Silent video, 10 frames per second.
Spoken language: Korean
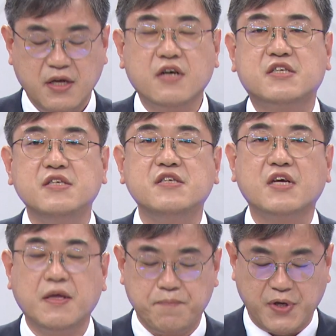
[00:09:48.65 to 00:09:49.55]

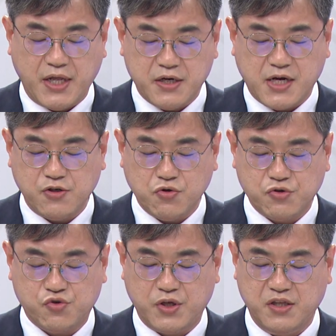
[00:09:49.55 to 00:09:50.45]
혁신적인 변화를
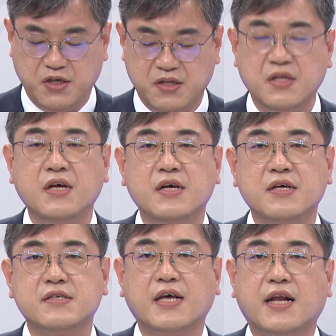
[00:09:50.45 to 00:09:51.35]
가져올 수 있는
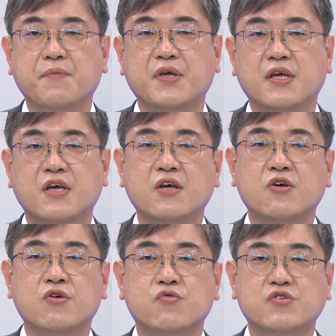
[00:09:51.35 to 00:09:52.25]
사람이
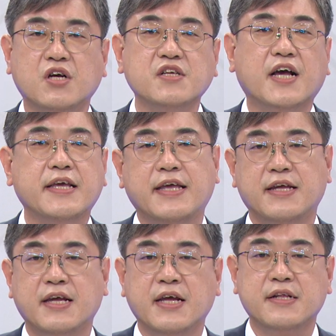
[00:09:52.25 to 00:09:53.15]

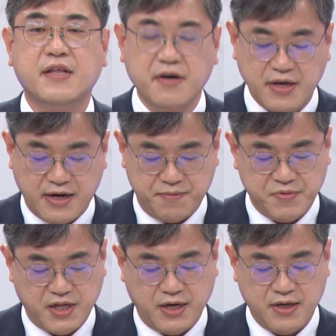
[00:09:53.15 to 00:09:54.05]
구청장이 되어야
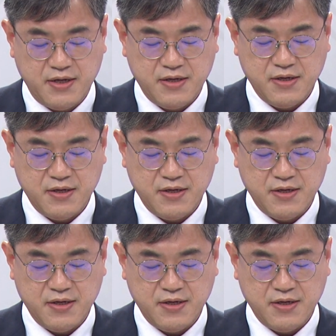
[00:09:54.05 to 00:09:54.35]
합니다.